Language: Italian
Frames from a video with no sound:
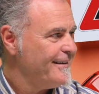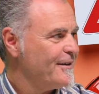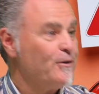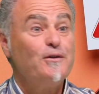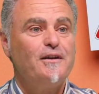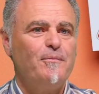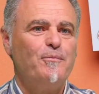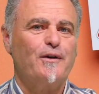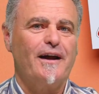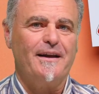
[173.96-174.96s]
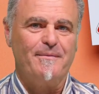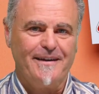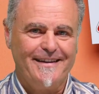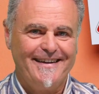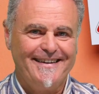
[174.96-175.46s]

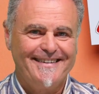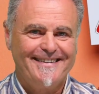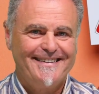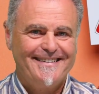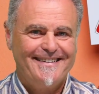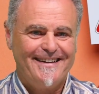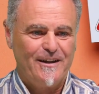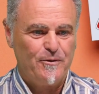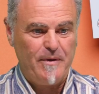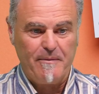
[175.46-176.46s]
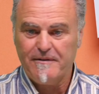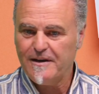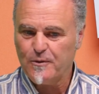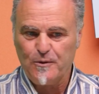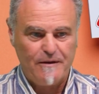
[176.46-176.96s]
contemporaneamente. Allora dobbiamo
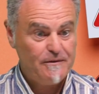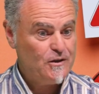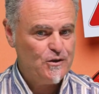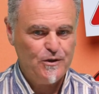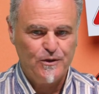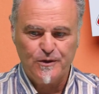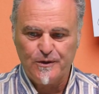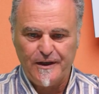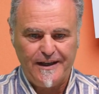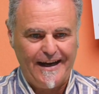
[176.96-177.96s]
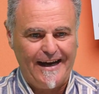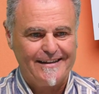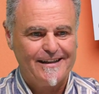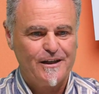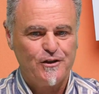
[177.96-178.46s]
avere una visione a
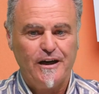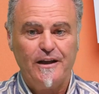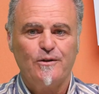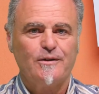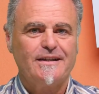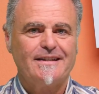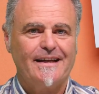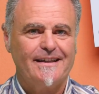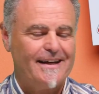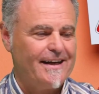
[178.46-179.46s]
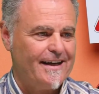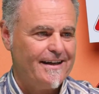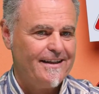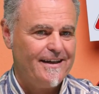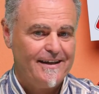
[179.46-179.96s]
360
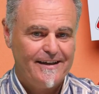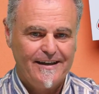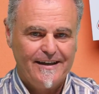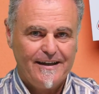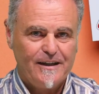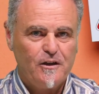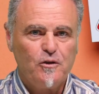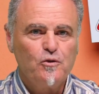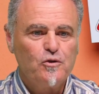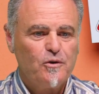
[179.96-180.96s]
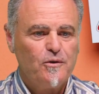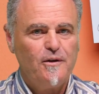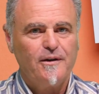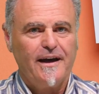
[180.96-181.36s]
gradi di tutto quello